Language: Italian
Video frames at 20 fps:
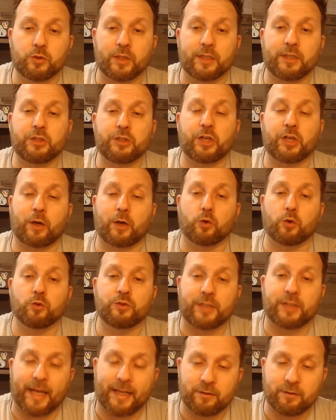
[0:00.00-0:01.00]
dice
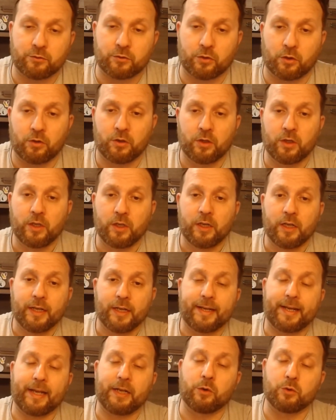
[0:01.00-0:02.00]
contento
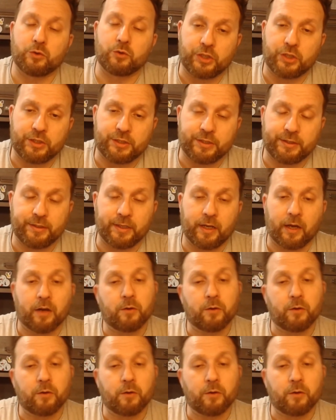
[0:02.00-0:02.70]
che non ci sia.